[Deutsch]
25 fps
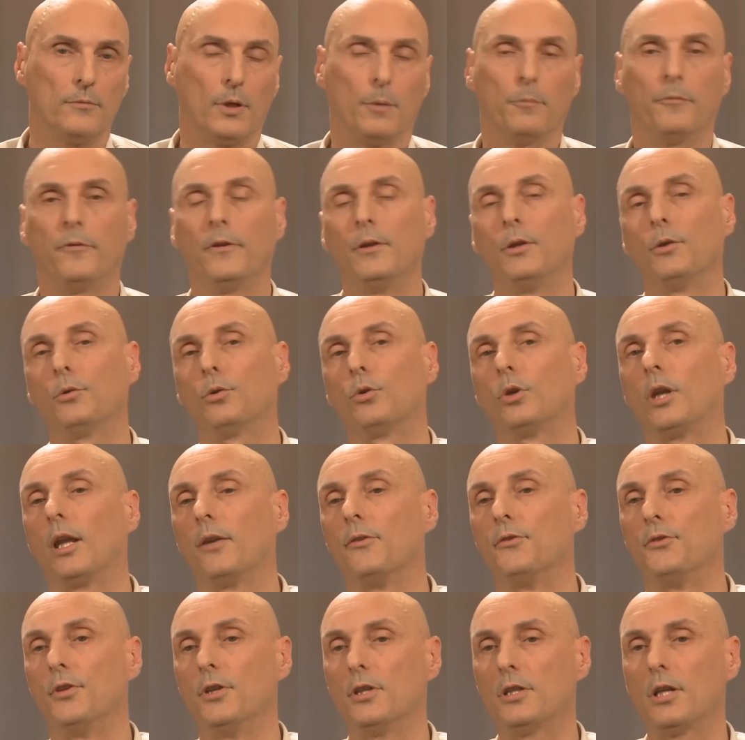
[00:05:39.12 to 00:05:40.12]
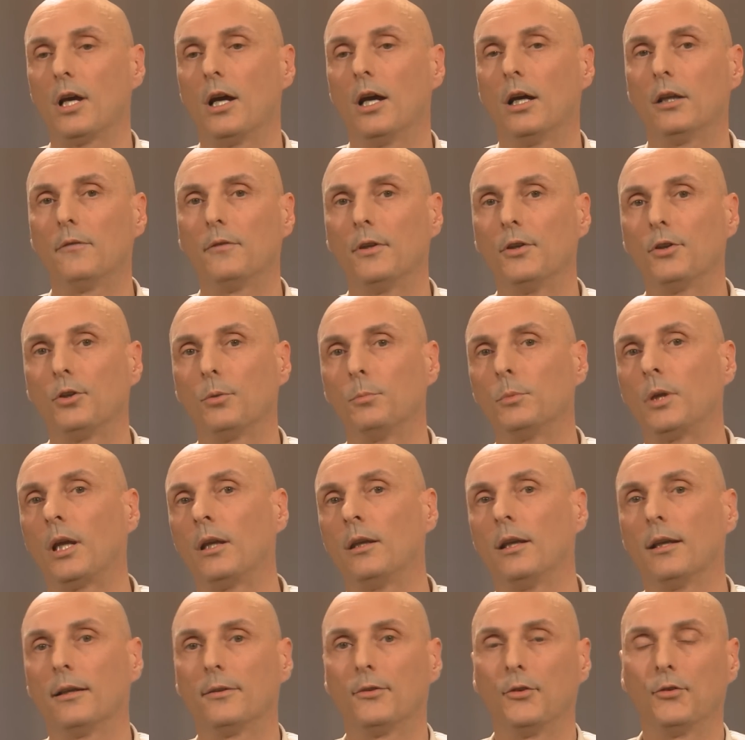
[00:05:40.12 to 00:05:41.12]
Empfindest du dann Sicherheit, wenn es um
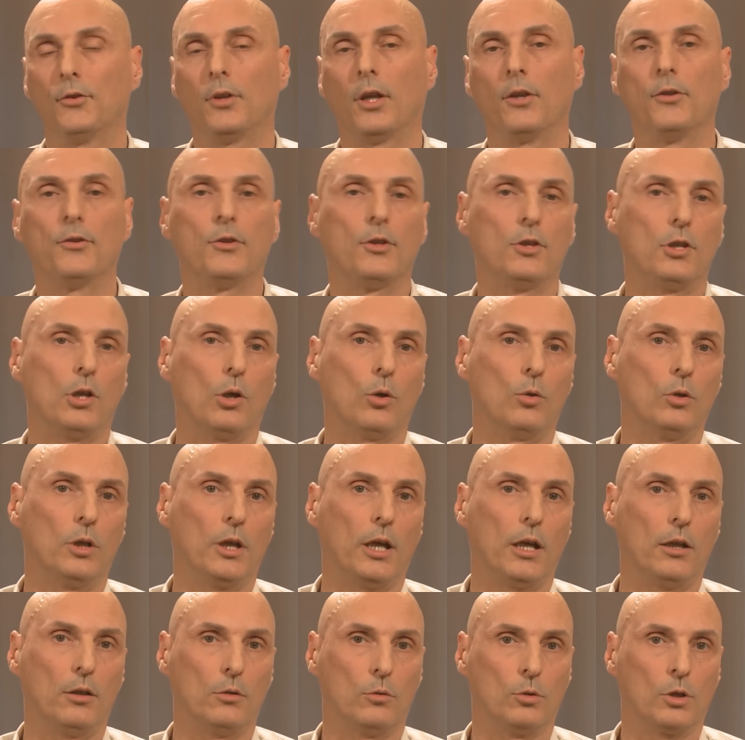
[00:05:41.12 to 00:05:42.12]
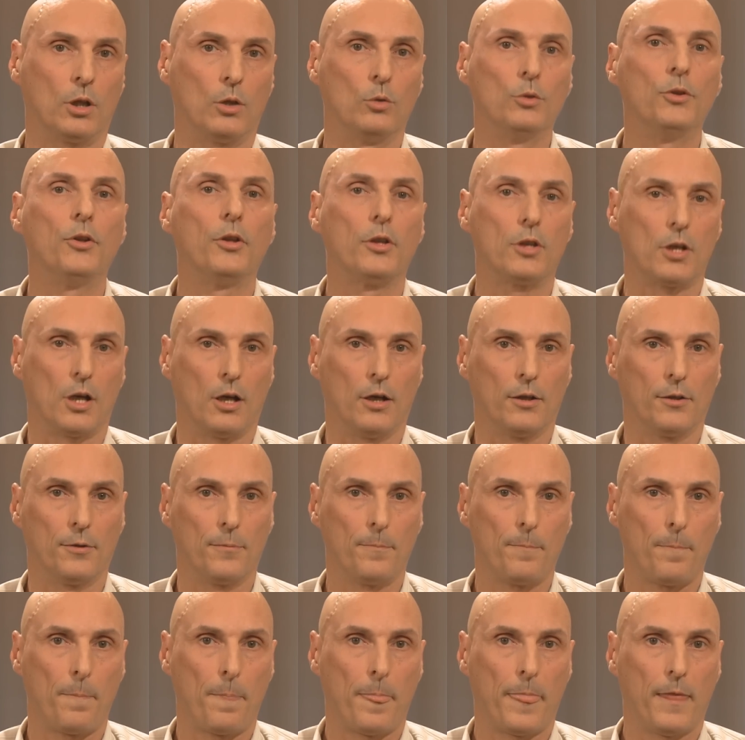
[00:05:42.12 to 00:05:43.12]
deine Existenzsicherung geht oder Unsicherheit?
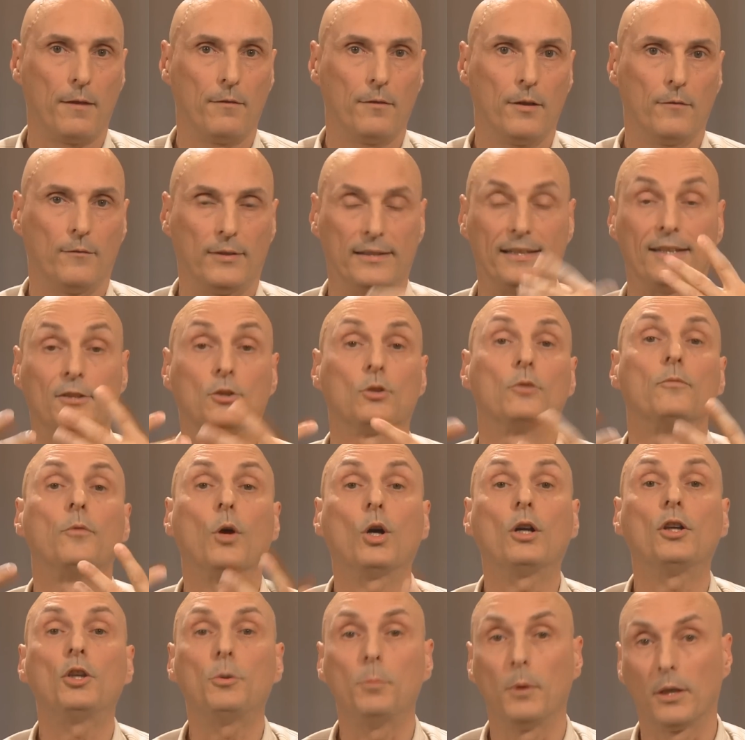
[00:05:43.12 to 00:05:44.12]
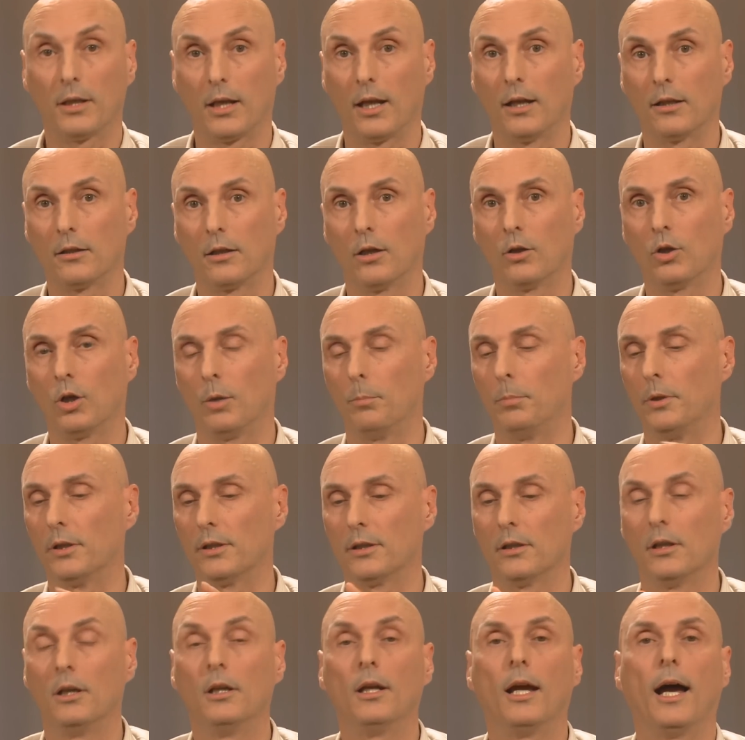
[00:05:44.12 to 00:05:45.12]
Was hast du wirklich mit Geld
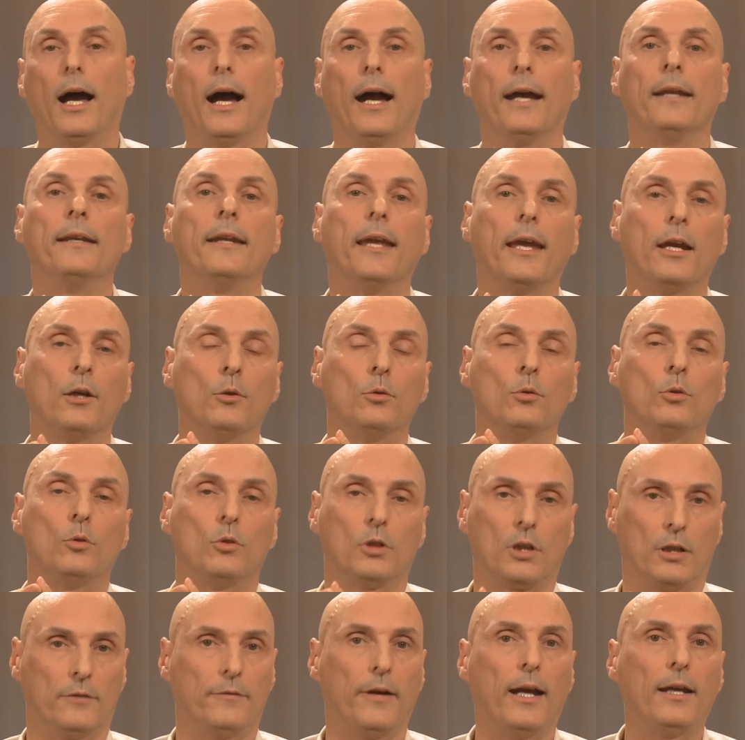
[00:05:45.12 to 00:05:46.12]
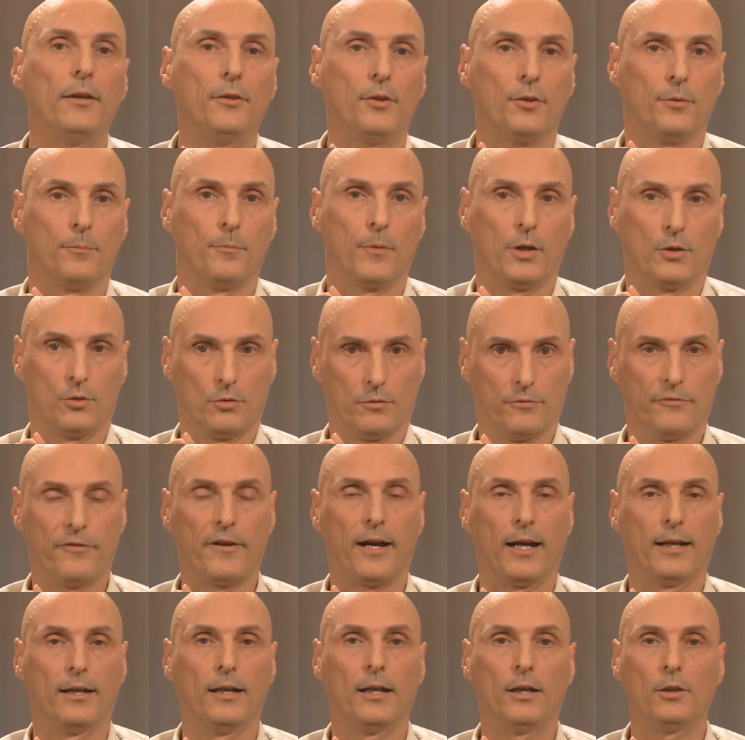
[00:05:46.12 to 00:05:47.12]
gekoppelt? Einengung oder Weite, also
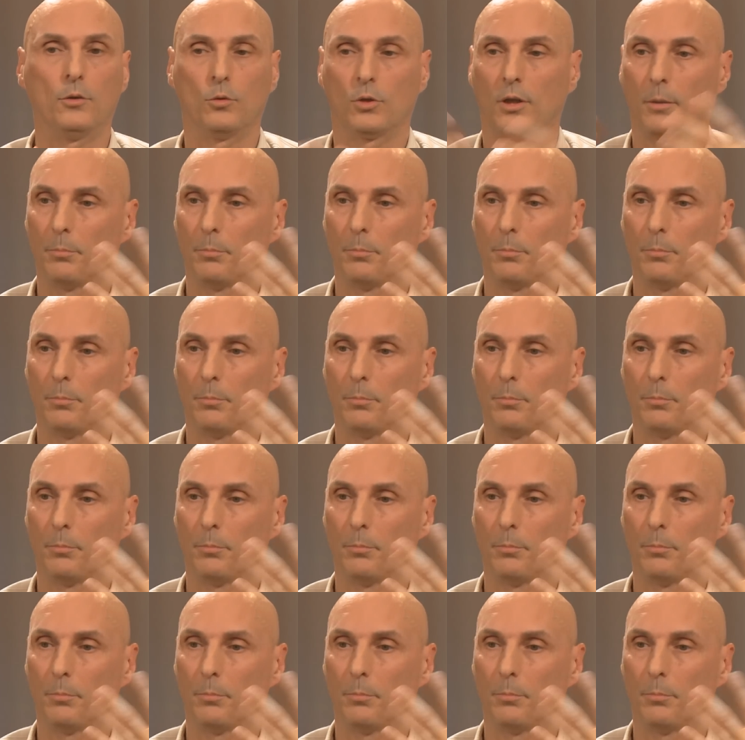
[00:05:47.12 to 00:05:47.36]
Freiheit?